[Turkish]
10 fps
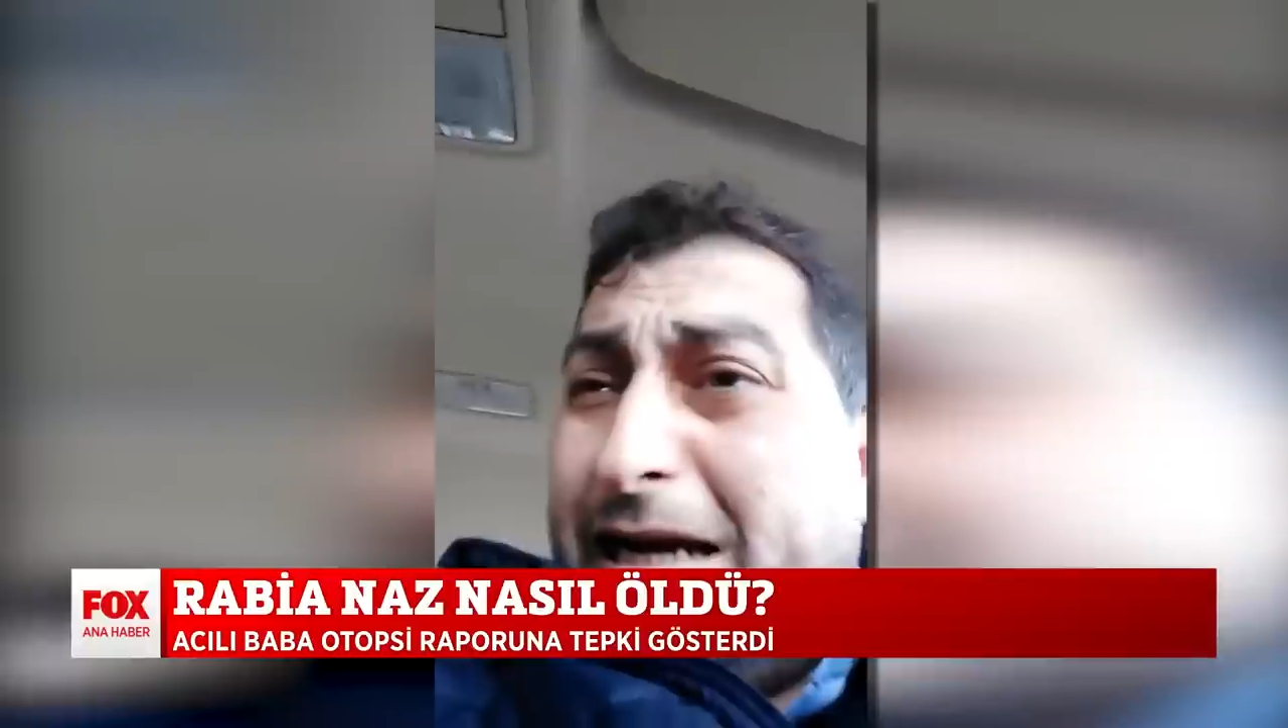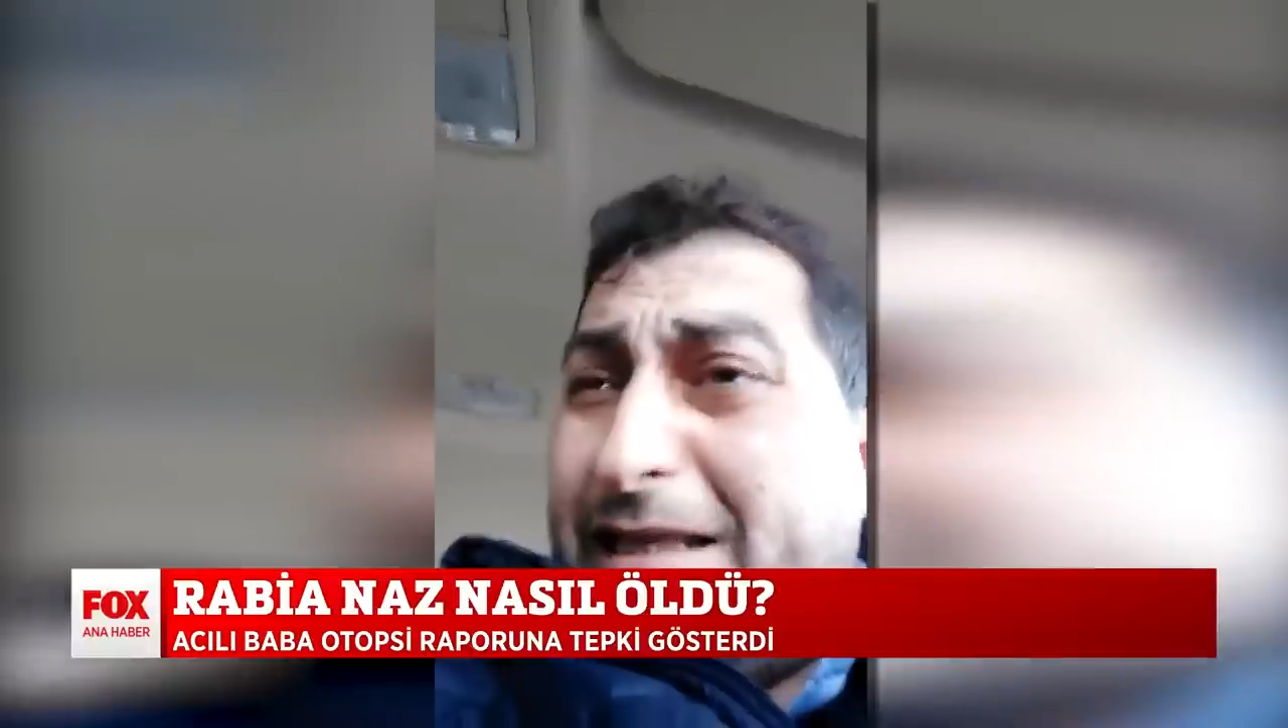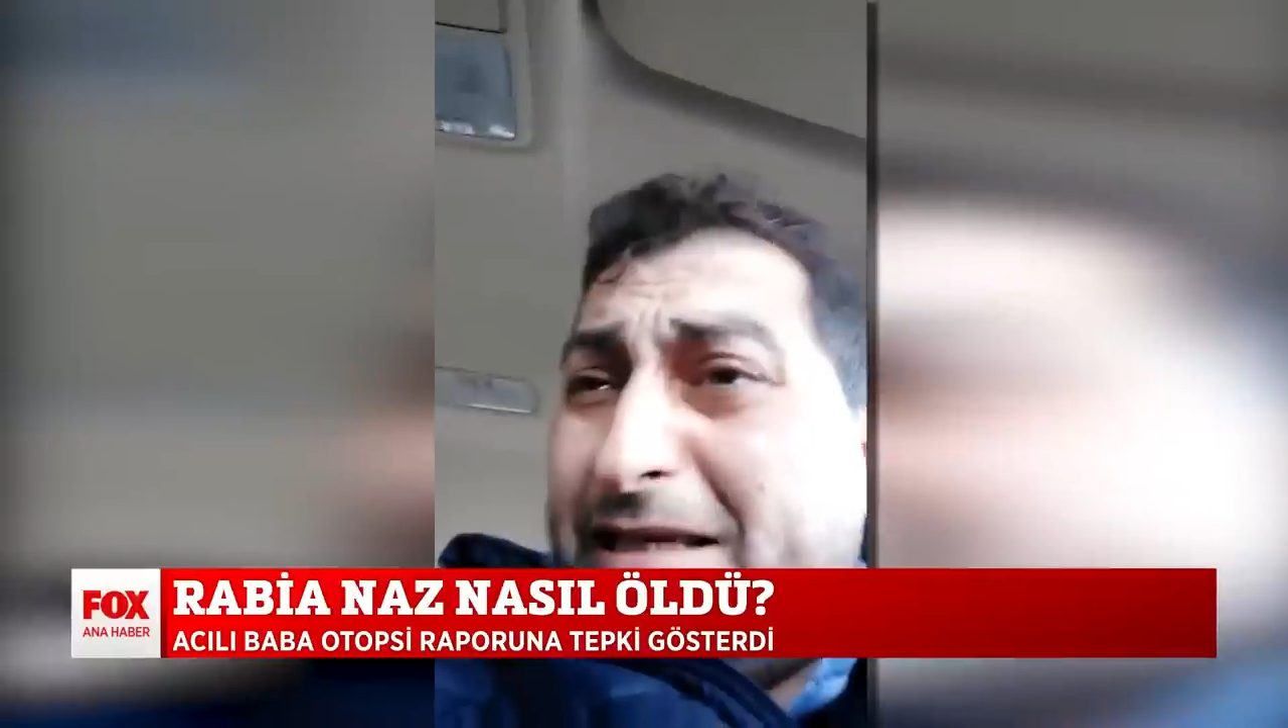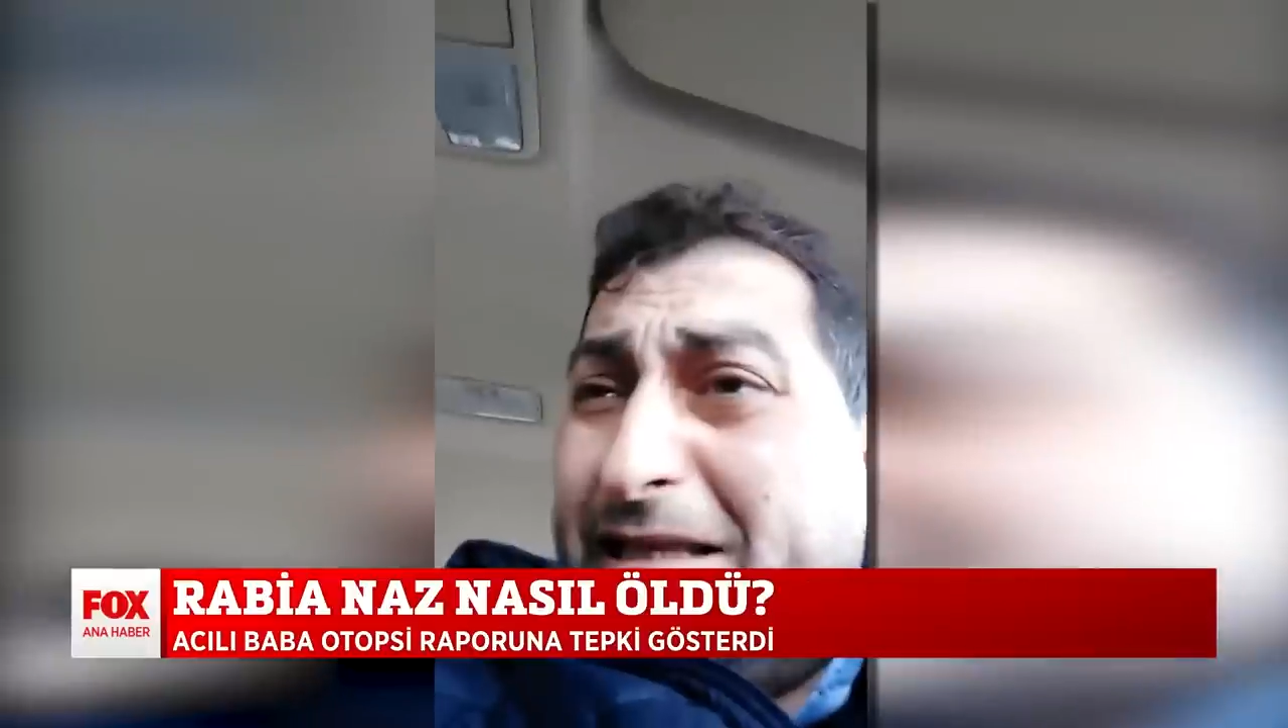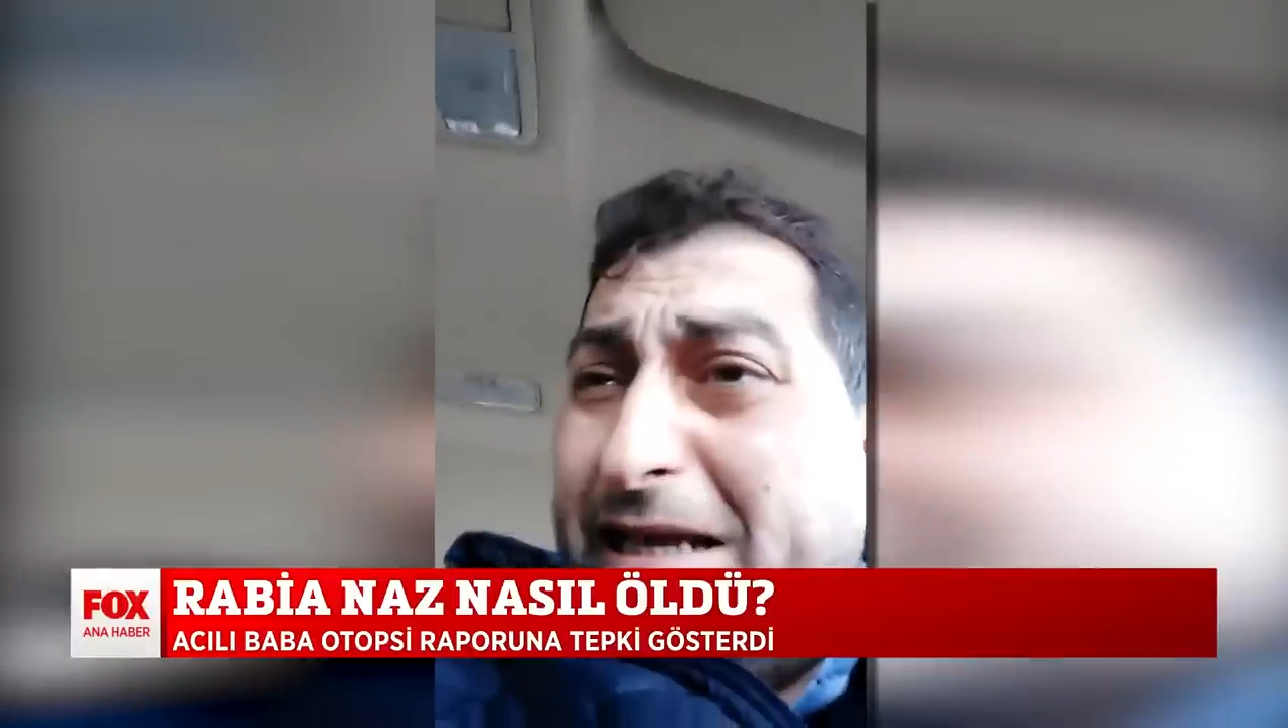
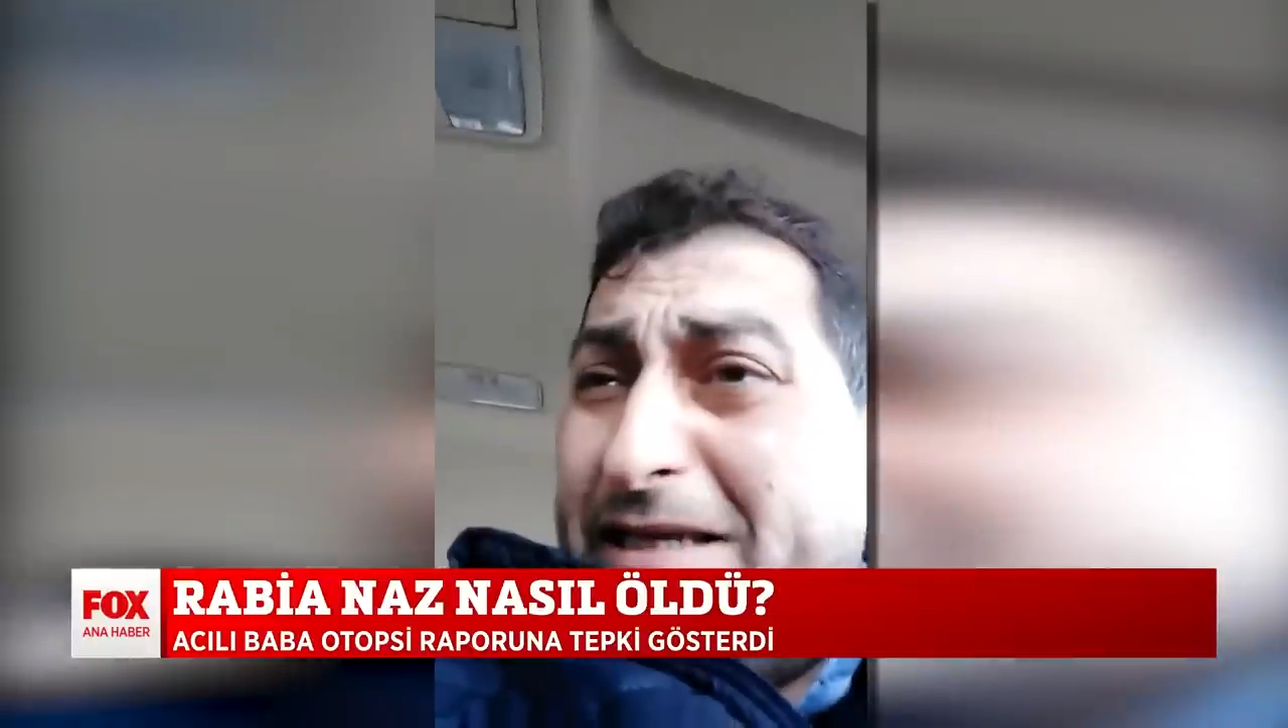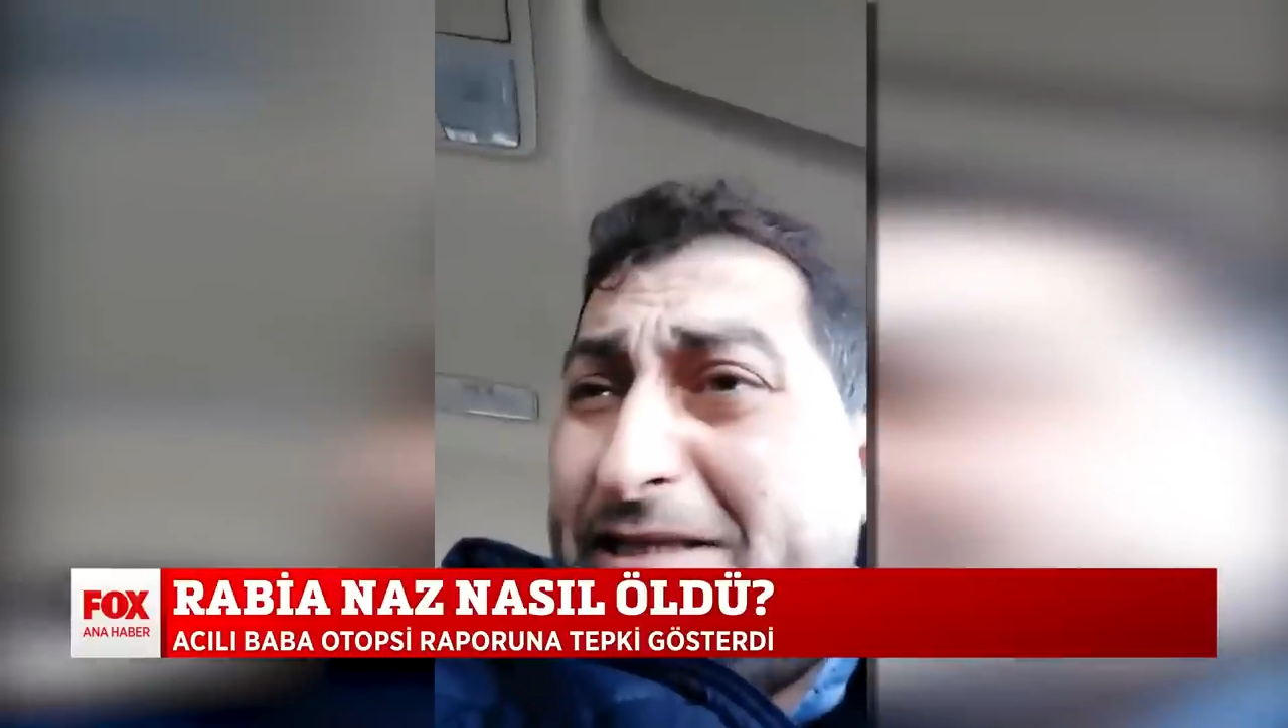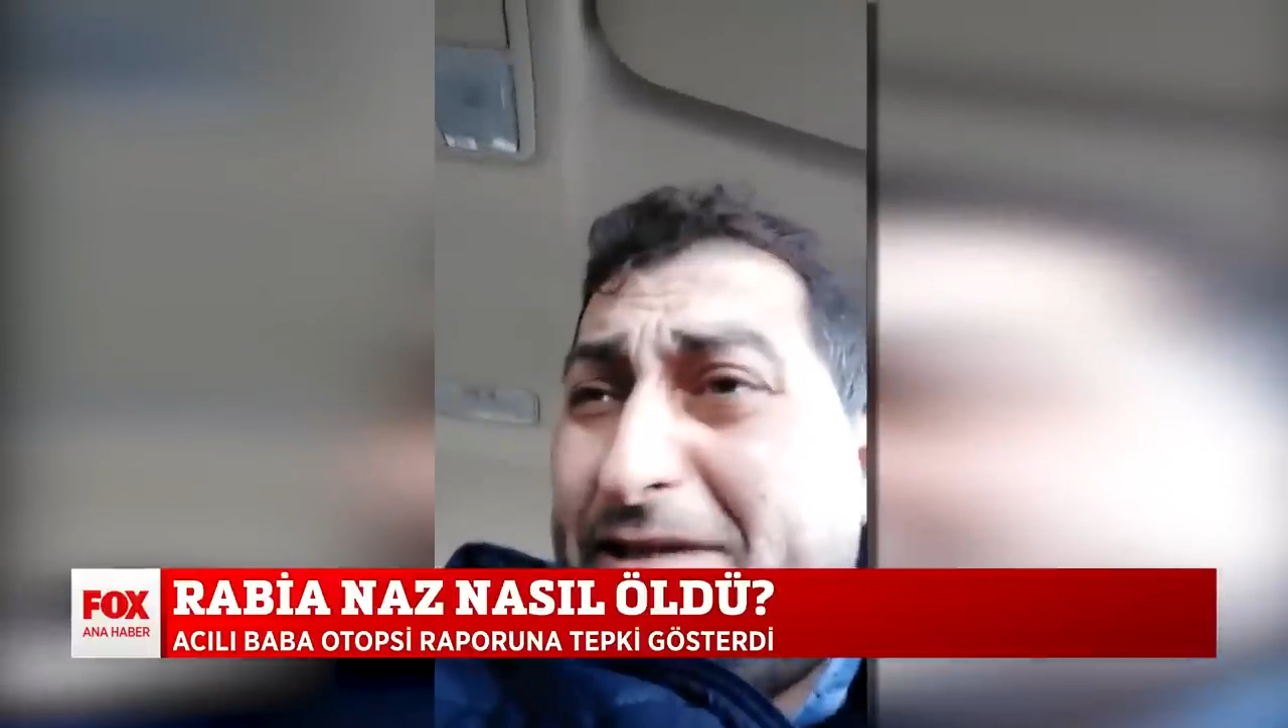adalet neden